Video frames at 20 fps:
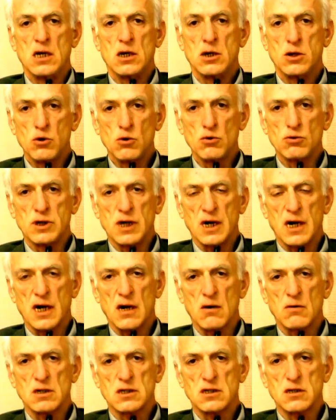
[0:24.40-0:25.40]

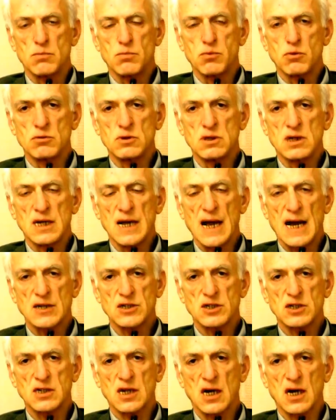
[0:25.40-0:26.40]
chiudere questi punti
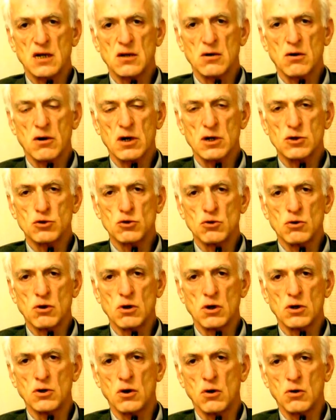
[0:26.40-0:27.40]
nascita che non
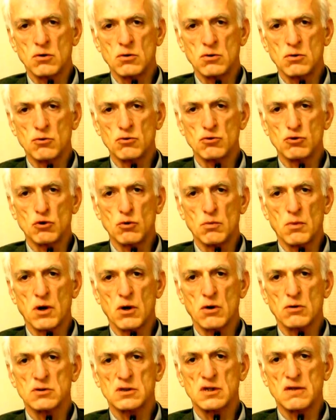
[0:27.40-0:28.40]
raggiungono un
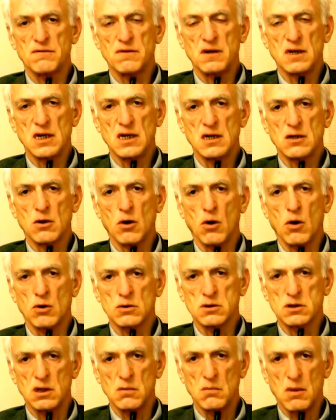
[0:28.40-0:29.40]
numero definito
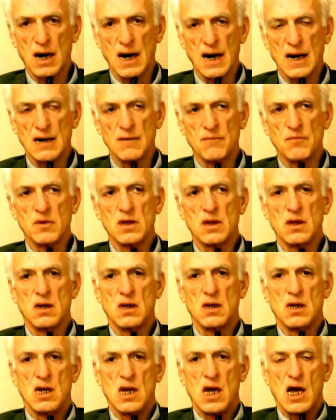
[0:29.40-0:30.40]
ottimale.
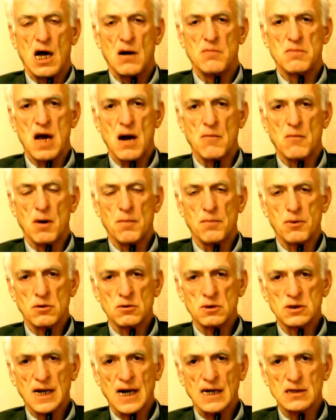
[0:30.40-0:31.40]
Abbiamo
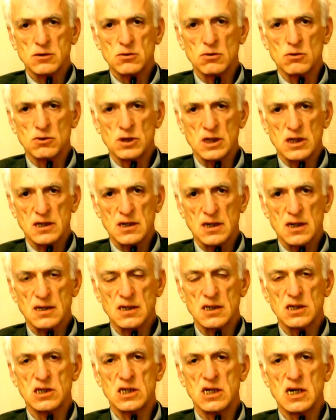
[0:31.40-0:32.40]
approntato una
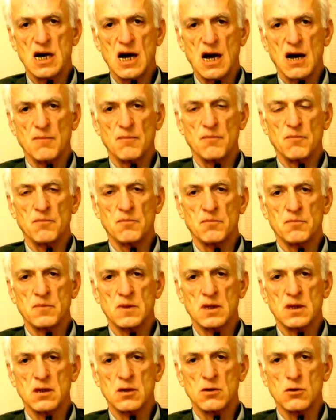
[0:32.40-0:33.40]
strategia
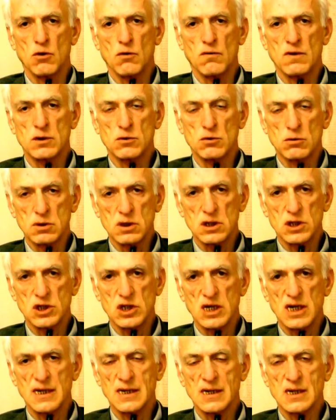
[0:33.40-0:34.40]
dove tutti i
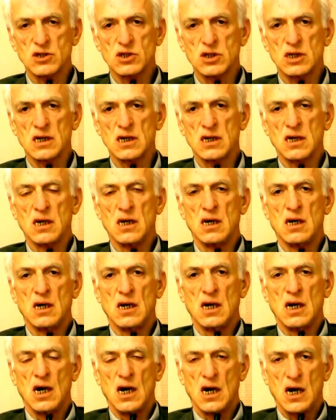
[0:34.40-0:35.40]
sindaci,
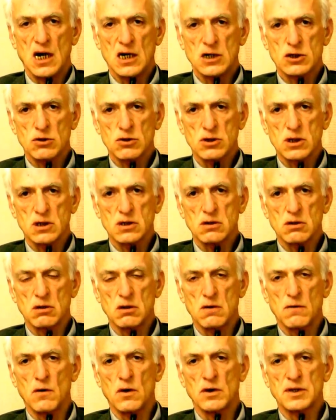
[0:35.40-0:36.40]
le
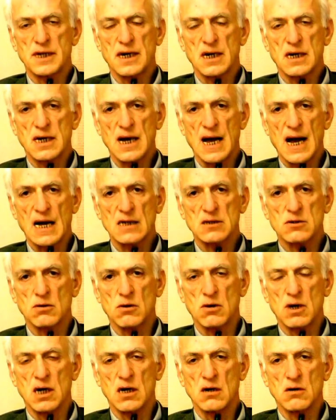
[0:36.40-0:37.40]
associazioni di
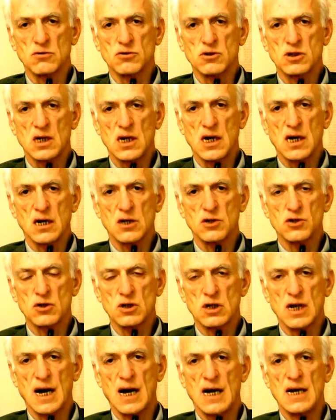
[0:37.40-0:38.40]
volontariato e il consigliere
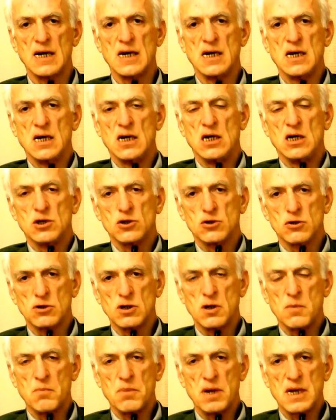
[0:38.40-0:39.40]
regionale
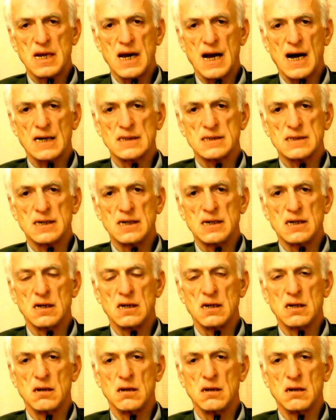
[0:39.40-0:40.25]
sono impegnati